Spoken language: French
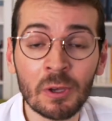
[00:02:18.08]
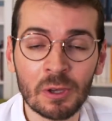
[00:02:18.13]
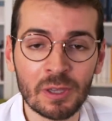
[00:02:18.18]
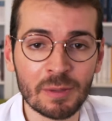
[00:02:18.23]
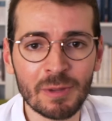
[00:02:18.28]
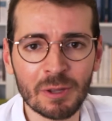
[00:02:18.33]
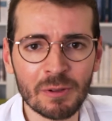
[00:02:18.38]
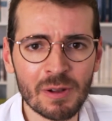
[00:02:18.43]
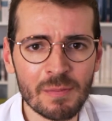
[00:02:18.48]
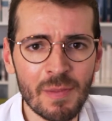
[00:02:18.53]

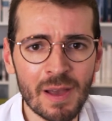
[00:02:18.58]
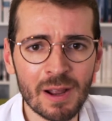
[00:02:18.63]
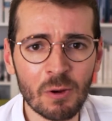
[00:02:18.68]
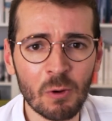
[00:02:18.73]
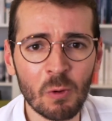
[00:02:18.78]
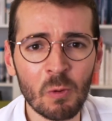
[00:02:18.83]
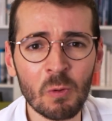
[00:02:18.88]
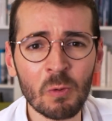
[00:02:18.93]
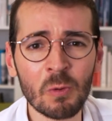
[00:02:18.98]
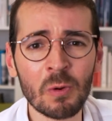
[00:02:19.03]
Emmanuel
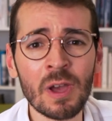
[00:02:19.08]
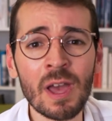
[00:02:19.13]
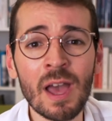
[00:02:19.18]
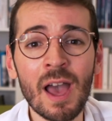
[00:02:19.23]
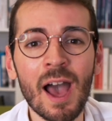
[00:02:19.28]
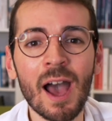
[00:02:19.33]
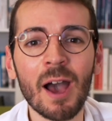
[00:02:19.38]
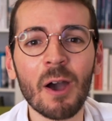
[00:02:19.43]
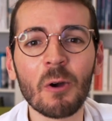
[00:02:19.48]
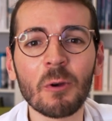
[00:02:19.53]
Macron
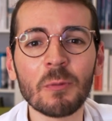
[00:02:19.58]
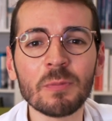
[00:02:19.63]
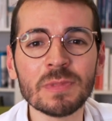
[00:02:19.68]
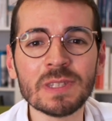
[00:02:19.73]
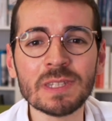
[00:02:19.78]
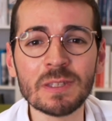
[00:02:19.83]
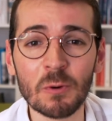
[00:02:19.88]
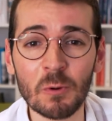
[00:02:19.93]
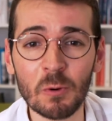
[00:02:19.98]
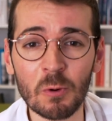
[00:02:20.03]
a
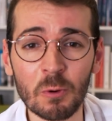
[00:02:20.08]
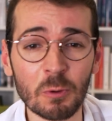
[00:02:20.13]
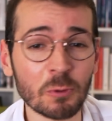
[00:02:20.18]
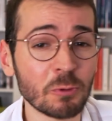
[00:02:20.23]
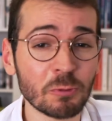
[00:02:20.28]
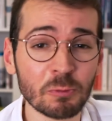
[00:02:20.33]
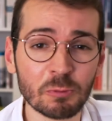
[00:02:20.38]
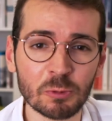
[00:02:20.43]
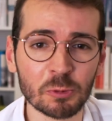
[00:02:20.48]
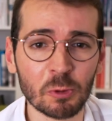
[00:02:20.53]
remis
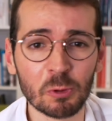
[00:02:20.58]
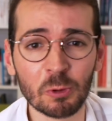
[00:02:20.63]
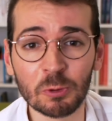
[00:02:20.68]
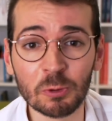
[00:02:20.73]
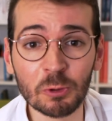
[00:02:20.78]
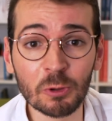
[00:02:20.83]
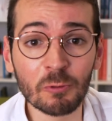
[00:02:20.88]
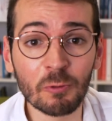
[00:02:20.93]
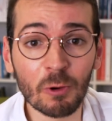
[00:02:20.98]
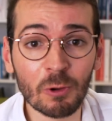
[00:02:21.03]
sur le
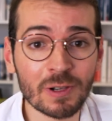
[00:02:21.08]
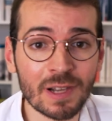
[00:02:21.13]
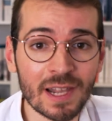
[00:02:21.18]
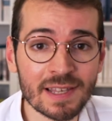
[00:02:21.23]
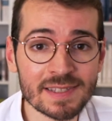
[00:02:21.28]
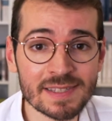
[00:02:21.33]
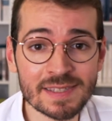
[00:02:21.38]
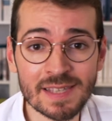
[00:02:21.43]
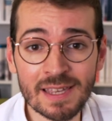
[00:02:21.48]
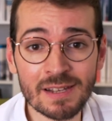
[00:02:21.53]
devant de la
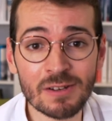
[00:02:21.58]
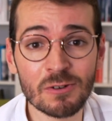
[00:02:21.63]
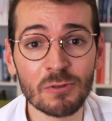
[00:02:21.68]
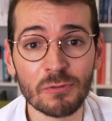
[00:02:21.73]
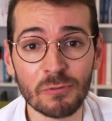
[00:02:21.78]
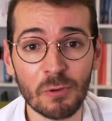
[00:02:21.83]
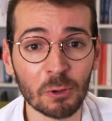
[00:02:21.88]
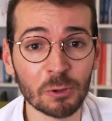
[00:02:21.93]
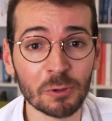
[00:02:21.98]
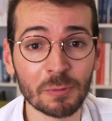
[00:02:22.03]
scène le
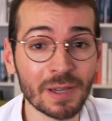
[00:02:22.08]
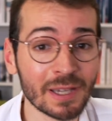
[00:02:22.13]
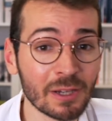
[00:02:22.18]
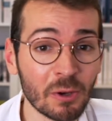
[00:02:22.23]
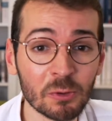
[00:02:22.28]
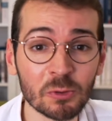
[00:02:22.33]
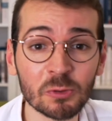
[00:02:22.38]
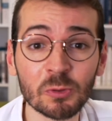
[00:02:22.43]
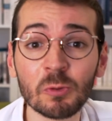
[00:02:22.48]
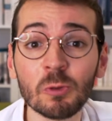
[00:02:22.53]
fort de
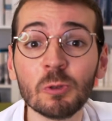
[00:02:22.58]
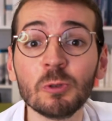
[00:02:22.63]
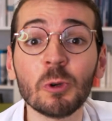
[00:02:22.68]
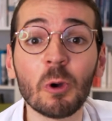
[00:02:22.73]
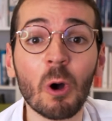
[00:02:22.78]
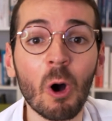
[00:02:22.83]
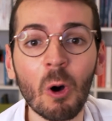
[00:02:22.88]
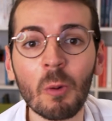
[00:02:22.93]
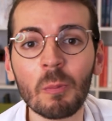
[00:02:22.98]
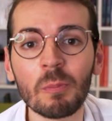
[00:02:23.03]
Brégançon,
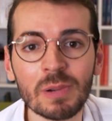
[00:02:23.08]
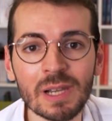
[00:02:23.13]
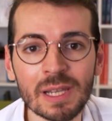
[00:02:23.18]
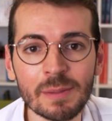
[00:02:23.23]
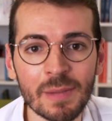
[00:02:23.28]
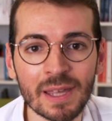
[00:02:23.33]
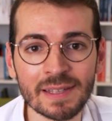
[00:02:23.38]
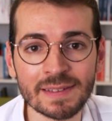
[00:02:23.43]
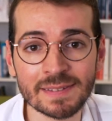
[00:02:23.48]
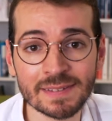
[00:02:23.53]
lieu
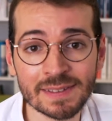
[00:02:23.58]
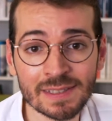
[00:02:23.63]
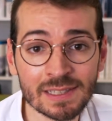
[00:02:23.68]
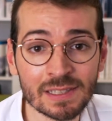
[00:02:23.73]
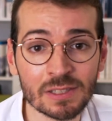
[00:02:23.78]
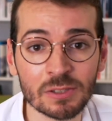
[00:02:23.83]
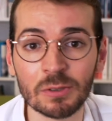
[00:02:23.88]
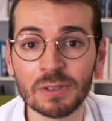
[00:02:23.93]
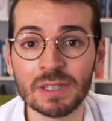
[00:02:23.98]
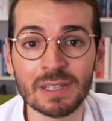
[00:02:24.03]

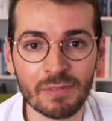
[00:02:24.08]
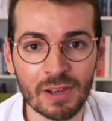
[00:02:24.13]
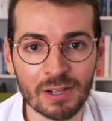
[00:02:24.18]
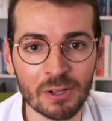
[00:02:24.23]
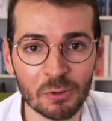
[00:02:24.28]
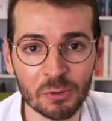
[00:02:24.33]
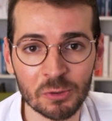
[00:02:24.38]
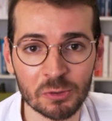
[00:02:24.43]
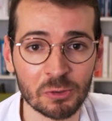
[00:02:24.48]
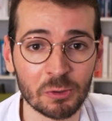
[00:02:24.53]
emblématique des
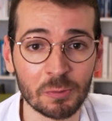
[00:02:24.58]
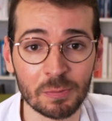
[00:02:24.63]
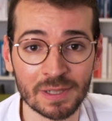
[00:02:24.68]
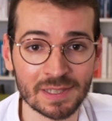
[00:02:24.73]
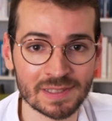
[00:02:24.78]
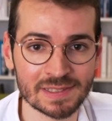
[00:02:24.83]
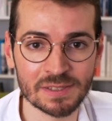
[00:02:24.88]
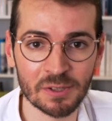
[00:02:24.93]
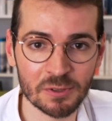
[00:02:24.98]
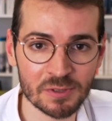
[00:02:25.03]
vacances
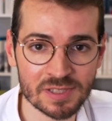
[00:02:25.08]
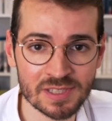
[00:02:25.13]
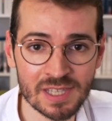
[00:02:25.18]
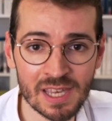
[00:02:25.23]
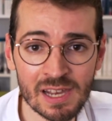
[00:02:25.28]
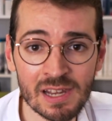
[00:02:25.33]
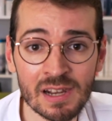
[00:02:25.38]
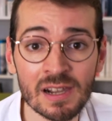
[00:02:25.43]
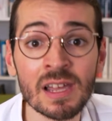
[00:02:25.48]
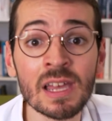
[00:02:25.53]

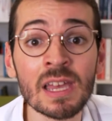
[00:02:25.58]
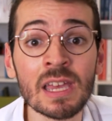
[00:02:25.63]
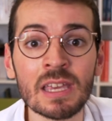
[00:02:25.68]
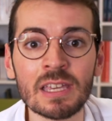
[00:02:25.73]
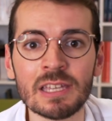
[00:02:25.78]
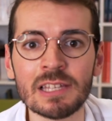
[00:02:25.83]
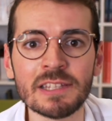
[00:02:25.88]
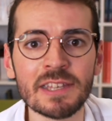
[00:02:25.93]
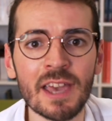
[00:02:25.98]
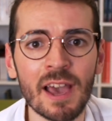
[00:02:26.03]
présidentielles.
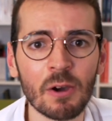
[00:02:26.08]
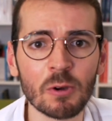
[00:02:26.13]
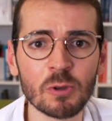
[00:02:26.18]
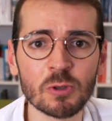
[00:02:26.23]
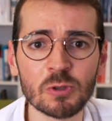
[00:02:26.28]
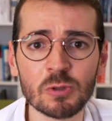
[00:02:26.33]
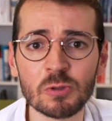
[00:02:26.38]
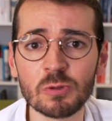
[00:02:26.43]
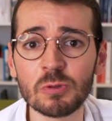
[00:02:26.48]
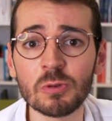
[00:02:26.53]
Il y a
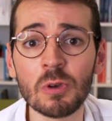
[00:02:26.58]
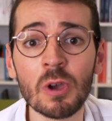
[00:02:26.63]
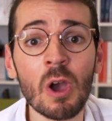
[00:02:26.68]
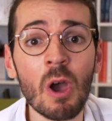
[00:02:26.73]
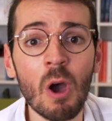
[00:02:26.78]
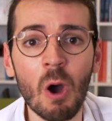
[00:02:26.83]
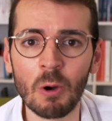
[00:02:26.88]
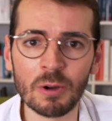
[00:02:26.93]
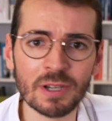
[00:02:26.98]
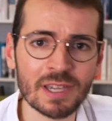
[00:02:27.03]
reçu
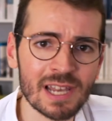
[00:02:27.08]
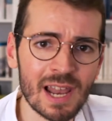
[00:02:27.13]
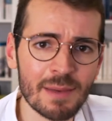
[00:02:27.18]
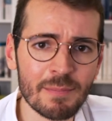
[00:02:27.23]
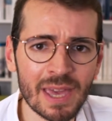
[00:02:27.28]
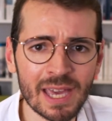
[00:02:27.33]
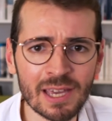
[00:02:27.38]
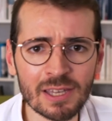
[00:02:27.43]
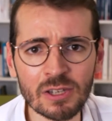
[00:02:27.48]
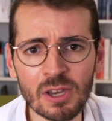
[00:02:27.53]
Angela
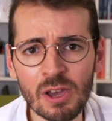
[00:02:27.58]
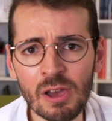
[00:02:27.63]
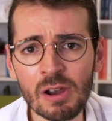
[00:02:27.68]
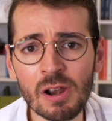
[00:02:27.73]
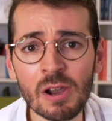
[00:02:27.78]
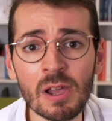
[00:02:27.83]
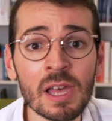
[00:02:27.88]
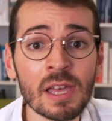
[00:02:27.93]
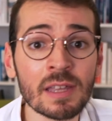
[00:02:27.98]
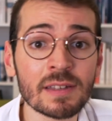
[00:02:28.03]

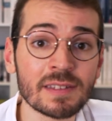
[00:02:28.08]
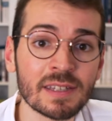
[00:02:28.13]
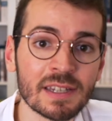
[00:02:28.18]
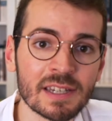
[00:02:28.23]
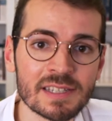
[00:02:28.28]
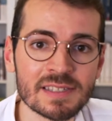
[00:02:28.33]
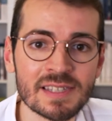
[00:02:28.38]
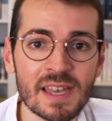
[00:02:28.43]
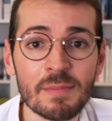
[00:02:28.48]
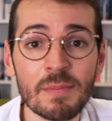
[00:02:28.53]
Merkel,
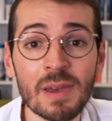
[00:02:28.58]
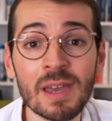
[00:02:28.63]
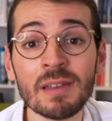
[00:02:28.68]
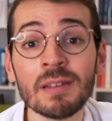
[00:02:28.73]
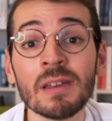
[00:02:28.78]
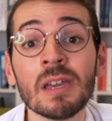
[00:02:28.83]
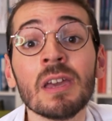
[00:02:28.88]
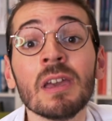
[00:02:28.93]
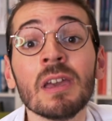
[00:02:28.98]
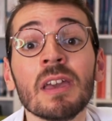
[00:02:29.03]
Theresa May.
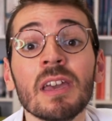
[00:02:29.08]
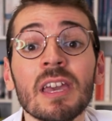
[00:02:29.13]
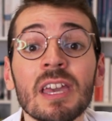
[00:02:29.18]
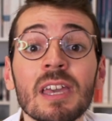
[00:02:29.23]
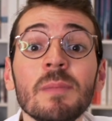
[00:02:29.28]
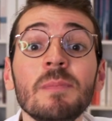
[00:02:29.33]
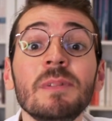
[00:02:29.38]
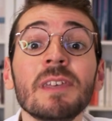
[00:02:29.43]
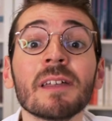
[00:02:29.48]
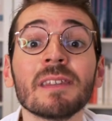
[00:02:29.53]

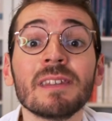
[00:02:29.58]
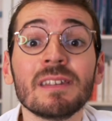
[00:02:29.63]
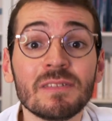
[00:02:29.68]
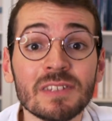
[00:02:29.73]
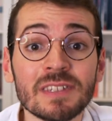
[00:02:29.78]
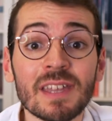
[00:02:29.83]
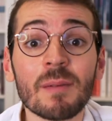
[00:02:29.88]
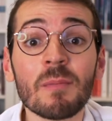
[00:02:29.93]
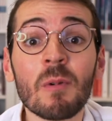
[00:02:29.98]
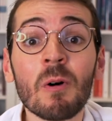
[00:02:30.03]
Et bien
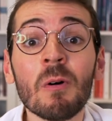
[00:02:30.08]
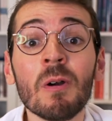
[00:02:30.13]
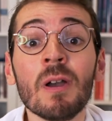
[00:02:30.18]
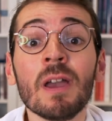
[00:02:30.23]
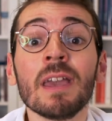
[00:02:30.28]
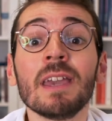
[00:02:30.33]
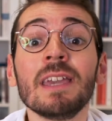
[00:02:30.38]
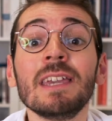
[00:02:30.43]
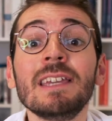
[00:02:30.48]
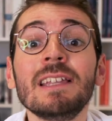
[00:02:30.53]
évidemment,
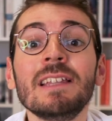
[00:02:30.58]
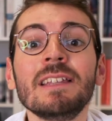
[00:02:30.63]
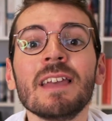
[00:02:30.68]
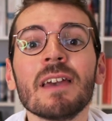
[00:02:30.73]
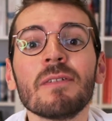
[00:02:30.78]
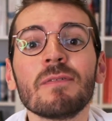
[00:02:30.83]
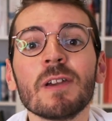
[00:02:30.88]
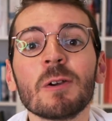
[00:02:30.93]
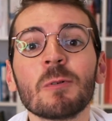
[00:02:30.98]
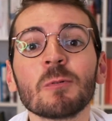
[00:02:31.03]
il y
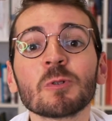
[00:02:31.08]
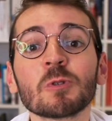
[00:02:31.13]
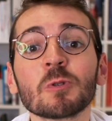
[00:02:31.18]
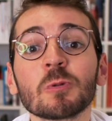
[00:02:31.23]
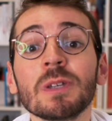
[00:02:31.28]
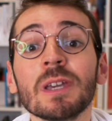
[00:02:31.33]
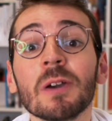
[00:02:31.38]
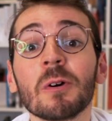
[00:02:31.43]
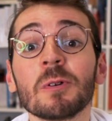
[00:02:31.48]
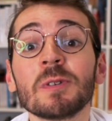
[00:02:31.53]
a fait
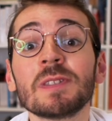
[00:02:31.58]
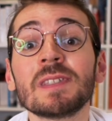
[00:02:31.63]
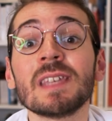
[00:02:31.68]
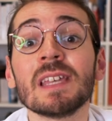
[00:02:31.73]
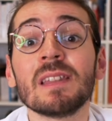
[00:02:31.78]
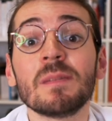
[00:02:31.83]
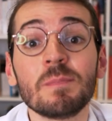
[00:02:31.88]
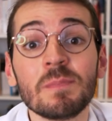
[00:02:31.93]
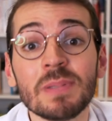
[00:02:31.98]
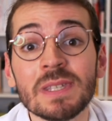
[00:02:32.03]
construire
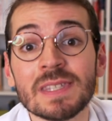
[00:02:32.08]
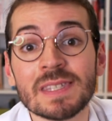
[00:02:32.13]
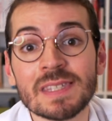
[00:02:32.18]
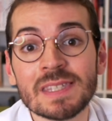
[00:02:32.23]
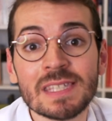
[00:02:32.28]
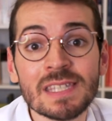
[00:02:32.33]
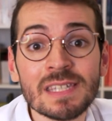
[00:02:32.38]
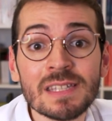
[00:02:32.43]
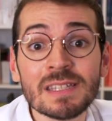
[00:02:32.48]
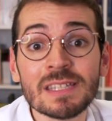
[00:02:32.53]
cette
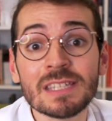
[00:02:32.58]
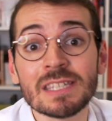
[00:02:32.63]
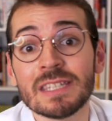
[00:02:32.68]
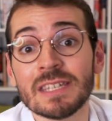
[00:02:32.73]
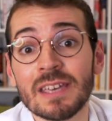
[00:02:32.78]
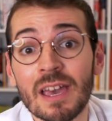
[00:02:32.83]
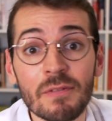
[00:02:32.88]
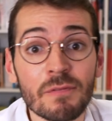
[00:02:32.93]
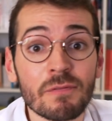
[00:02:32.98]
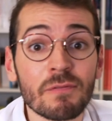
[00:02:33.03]
piscine
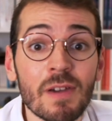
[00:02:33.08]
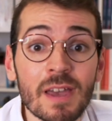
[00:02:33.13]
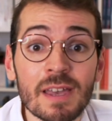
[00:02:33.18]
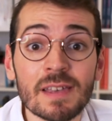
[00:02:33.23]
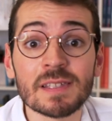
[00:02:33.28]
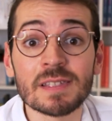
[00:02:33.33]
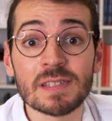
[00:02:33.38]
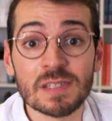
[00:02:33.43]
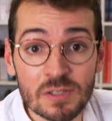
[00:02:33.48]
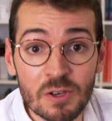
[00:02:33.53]
qui a fait
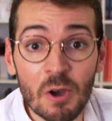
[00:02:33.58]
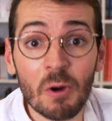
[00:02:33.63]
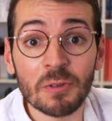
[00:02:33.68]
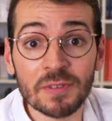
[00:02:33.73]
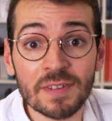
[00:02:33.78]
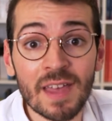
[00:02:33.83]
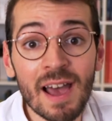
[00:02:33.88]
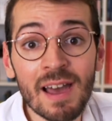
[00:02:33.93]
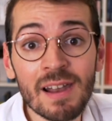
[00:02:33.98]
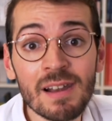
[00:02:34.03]

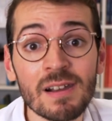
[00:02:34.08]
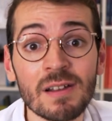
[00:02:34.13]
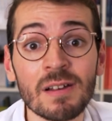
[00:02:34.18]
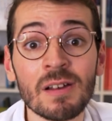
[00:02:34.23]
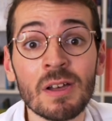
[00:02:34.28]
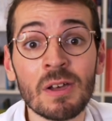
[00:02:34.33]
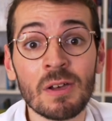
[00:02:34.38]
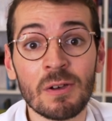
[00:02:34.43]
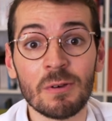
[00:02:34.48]
scandale.